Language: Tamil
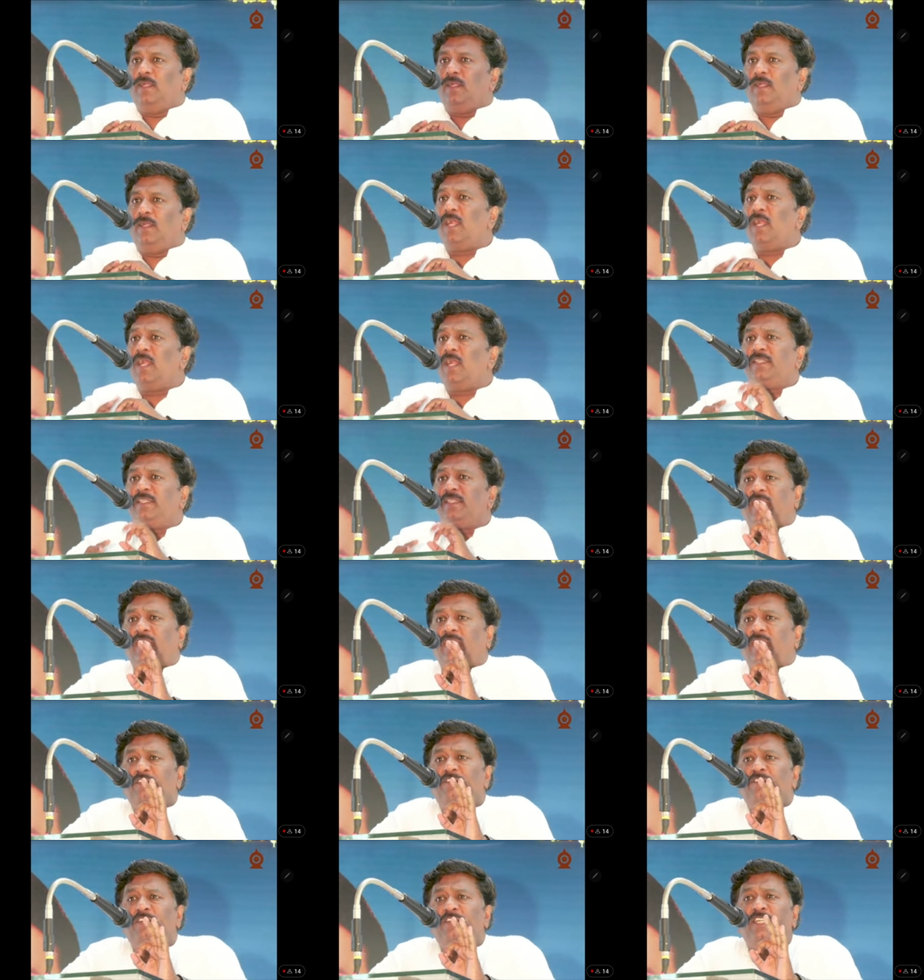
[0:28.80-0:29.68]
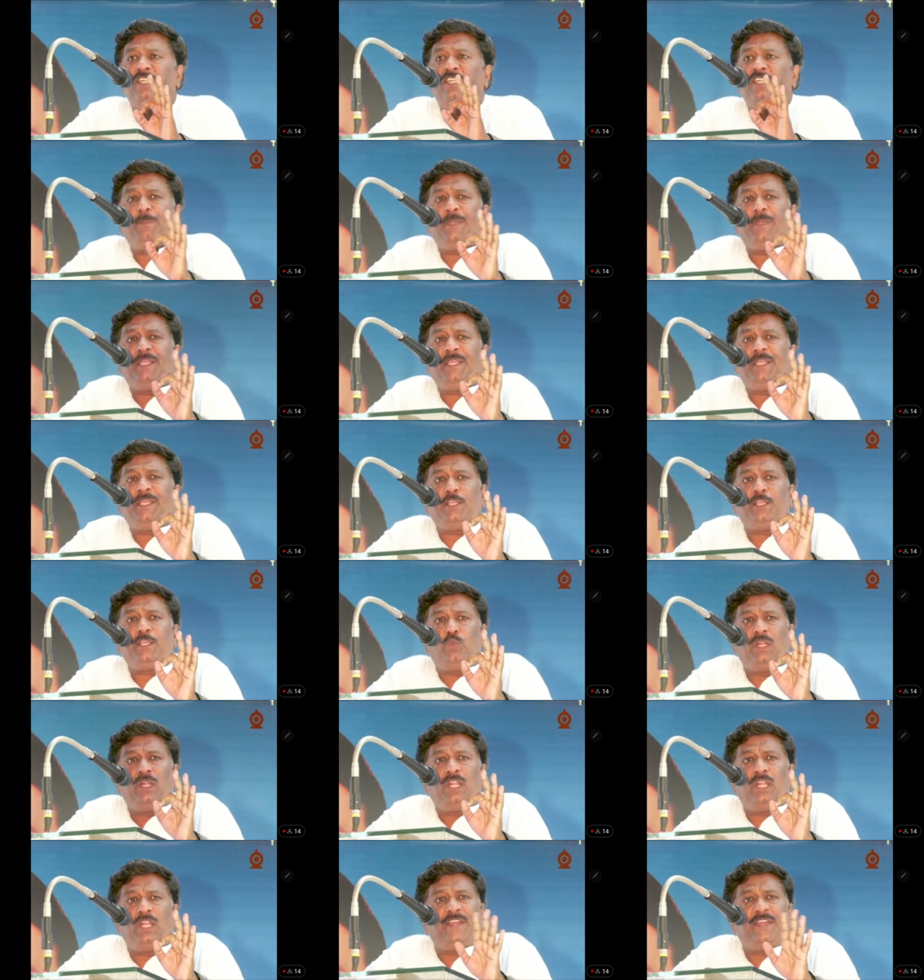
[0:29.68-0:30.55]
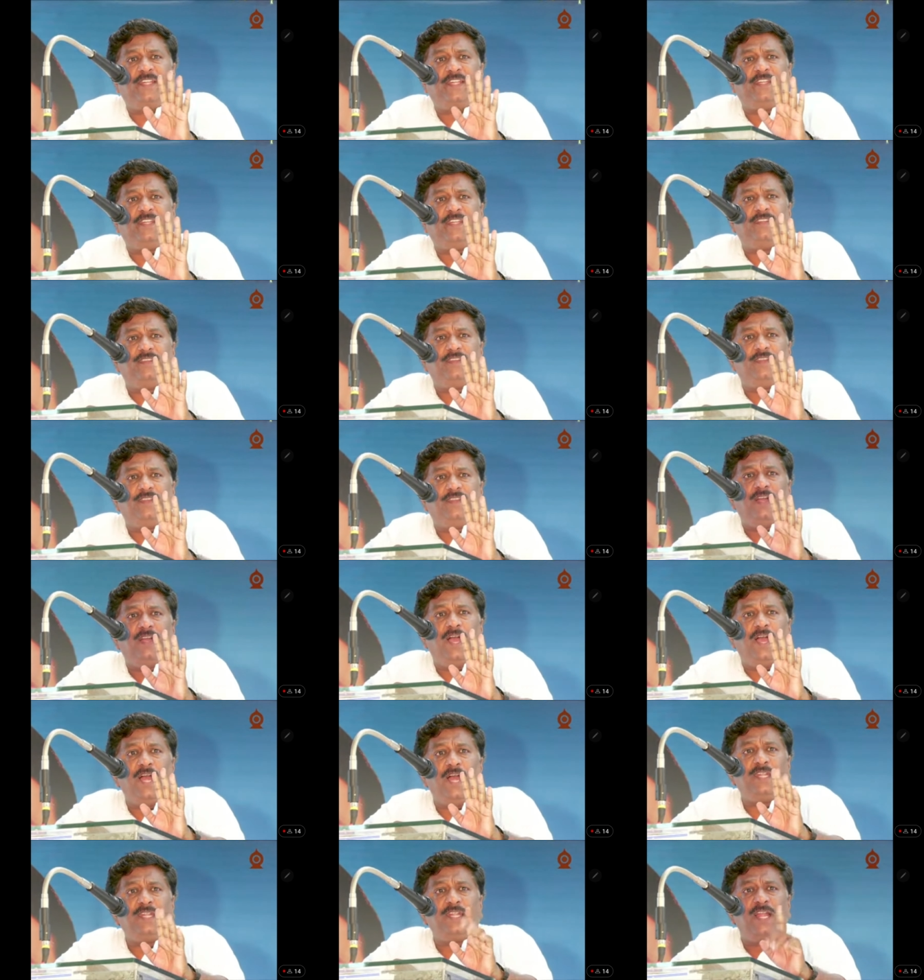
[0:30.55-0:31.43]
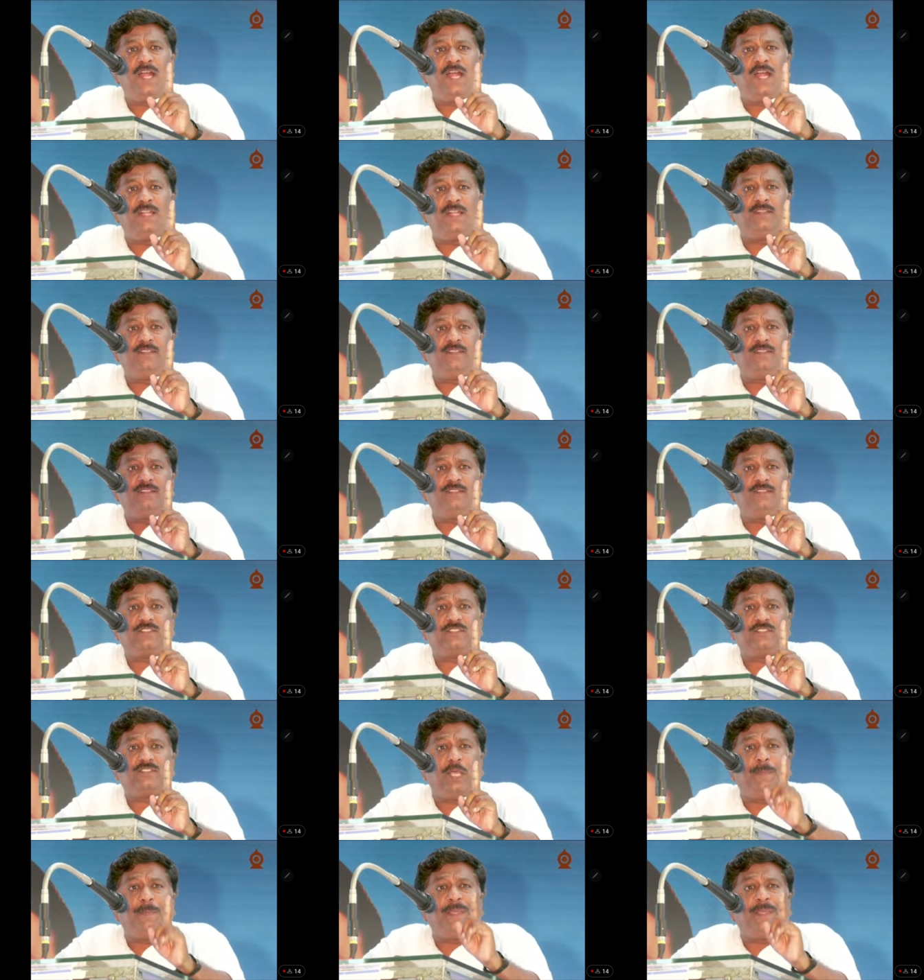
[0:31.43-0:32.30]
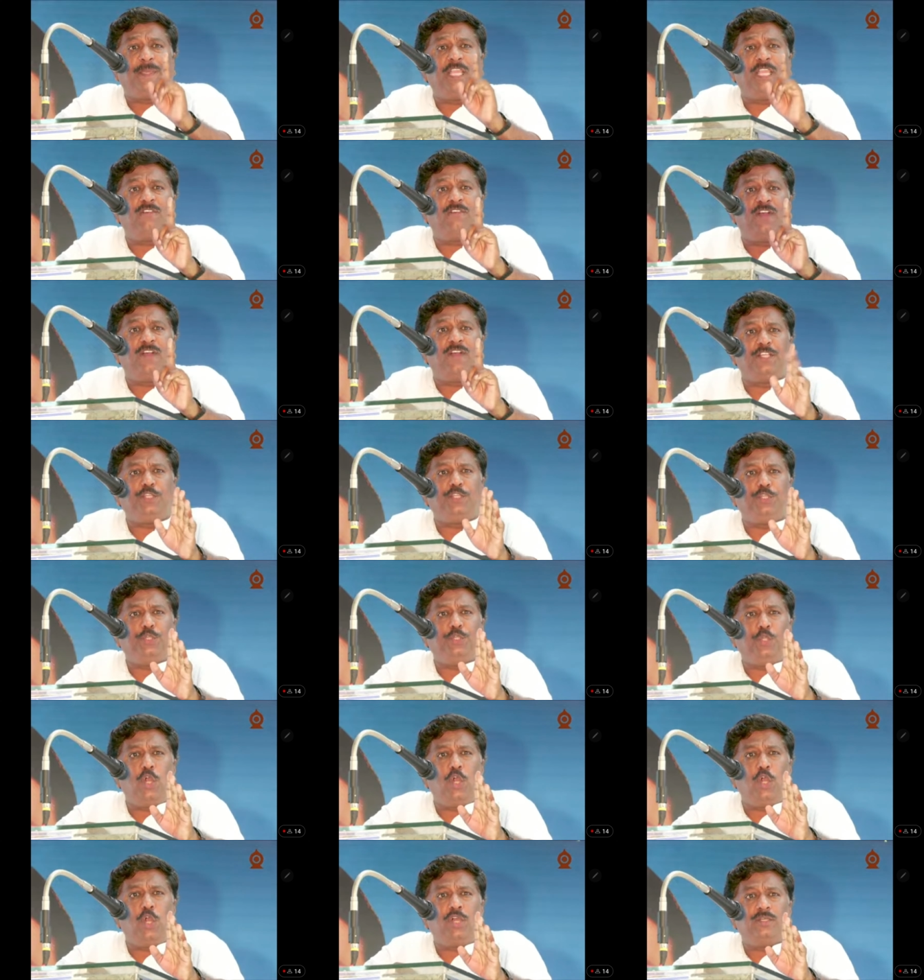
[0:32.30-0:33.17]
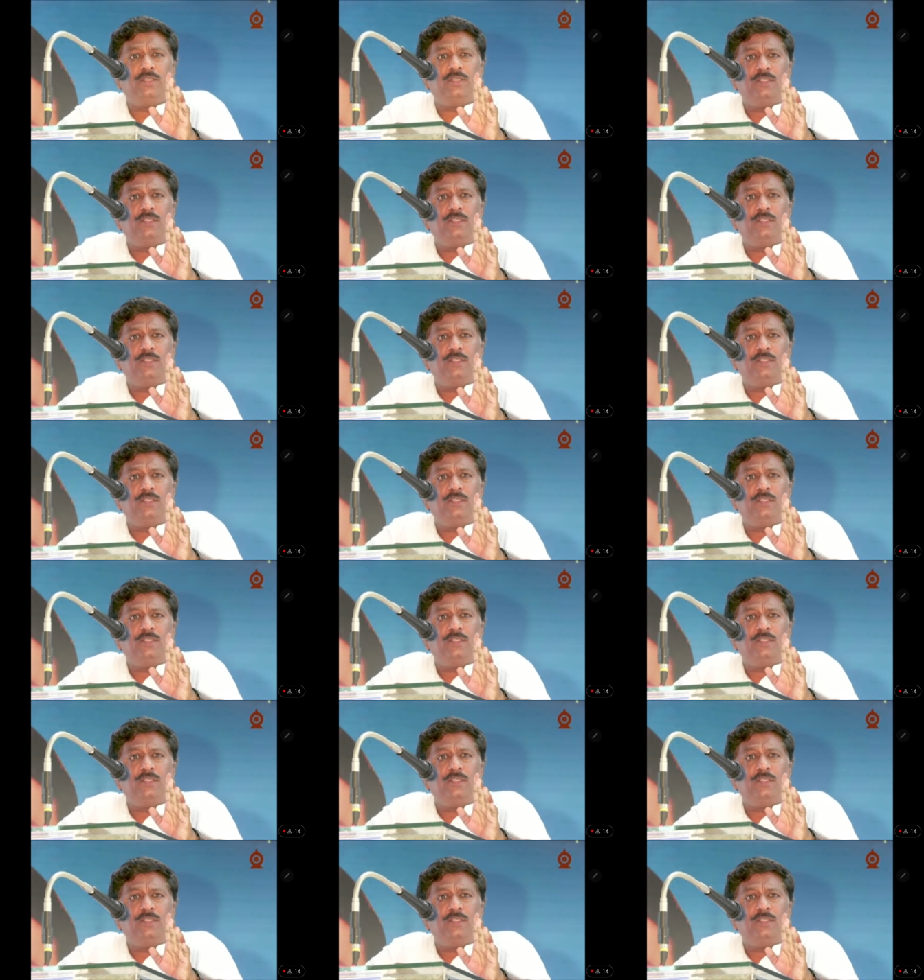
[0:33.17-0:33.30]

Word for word: நான் கடவுள் நம்பிக்கை உள்ளவன் ஆனால் சமயவாதியோ